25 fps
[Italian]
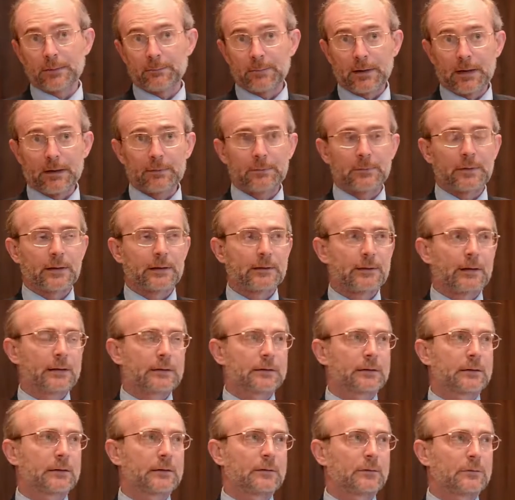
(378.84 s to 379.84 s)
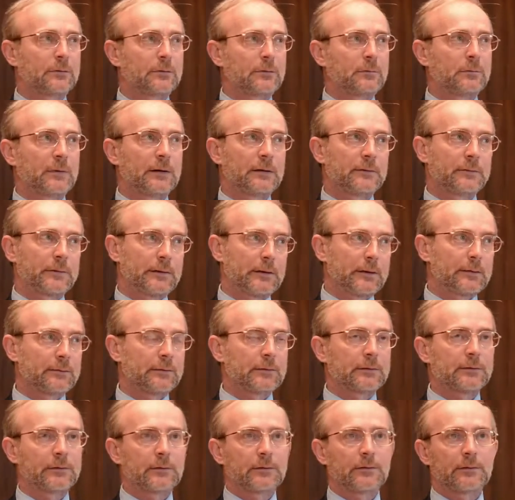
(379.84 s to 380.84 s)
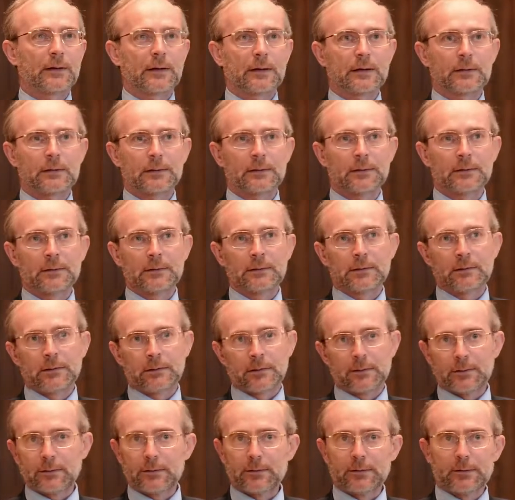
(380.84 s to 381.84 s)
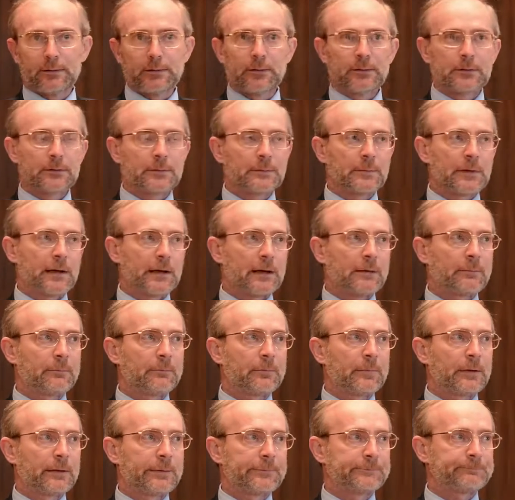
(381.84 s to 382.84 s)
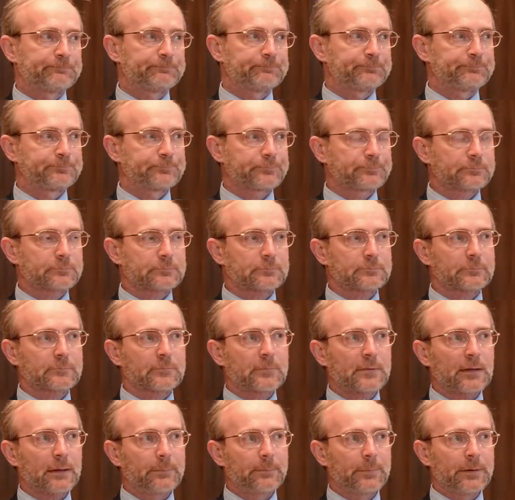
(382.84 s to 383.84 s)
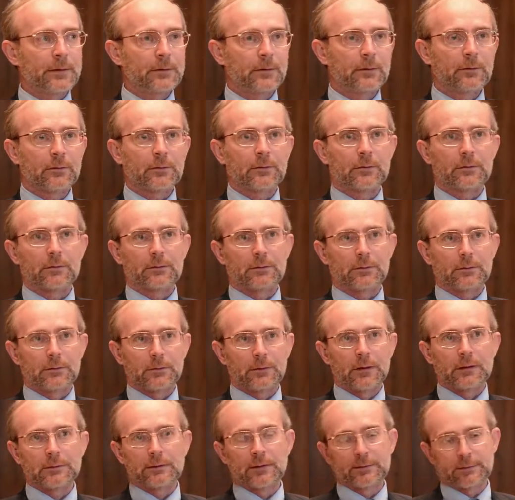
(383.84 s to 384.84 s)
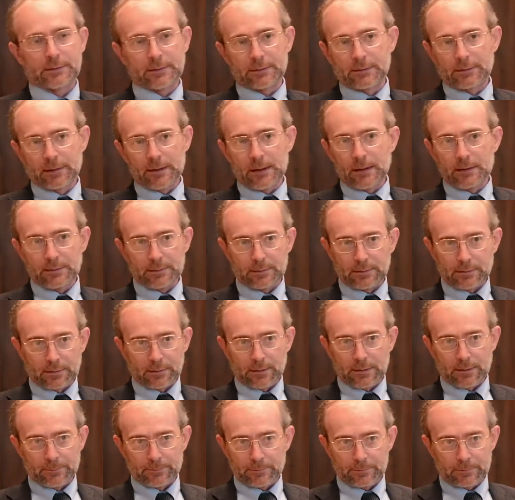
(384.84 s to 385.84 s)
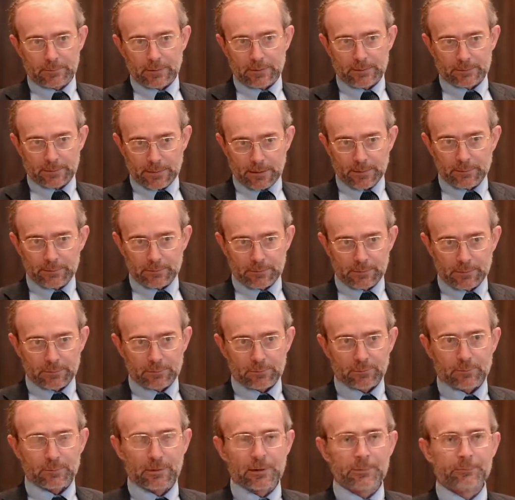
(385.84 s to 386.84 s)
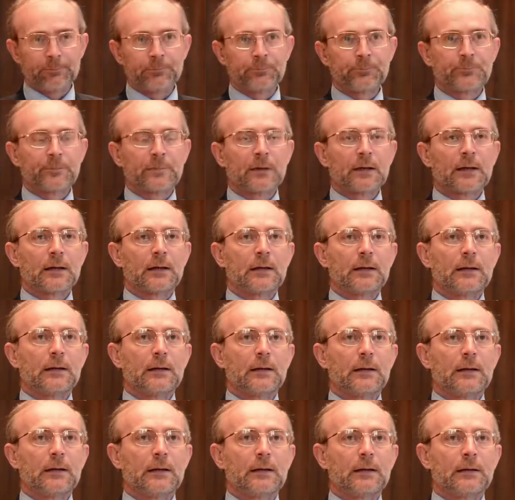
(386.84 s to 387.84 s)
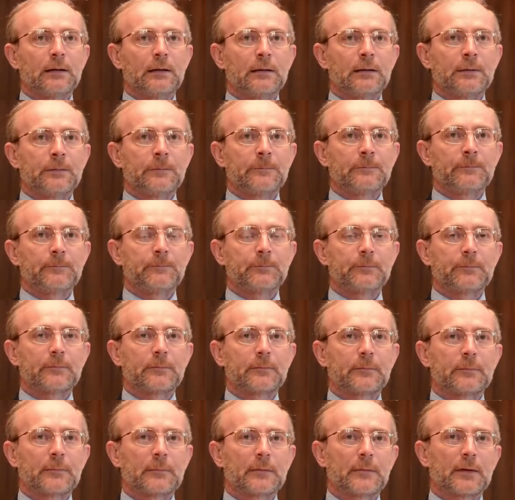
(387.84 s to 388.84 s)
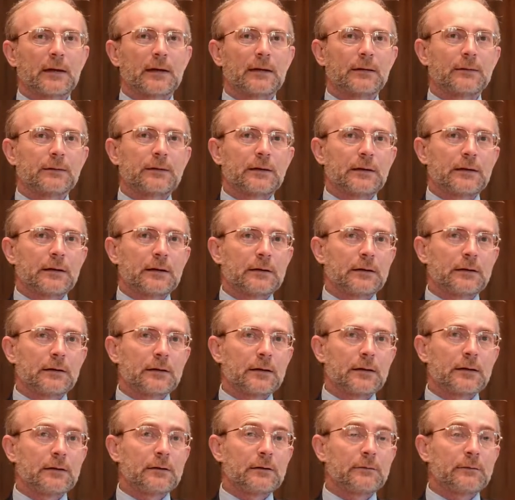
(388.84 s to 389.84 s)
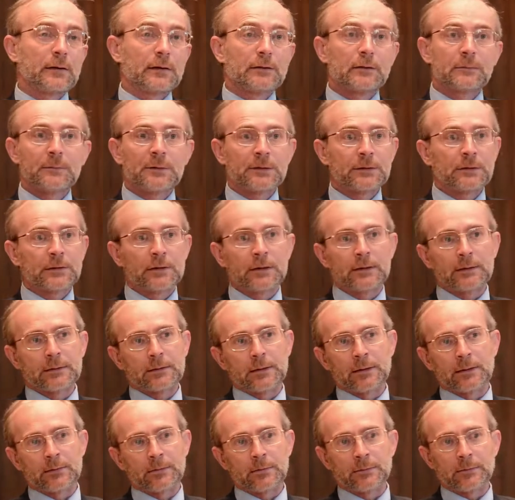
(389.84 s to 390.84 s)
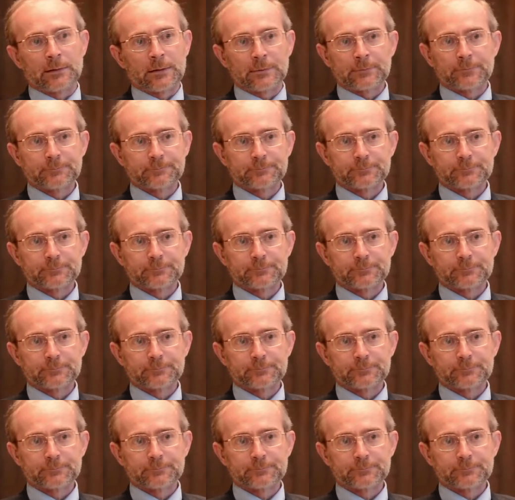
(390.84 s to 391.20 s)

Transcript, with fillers: mamma è nata a Roma, veniva a trovare zia di mamma, però eh, è da sette anni che abito a Roma. E, ehm, devo dire, io vado in bicicletta a Roma,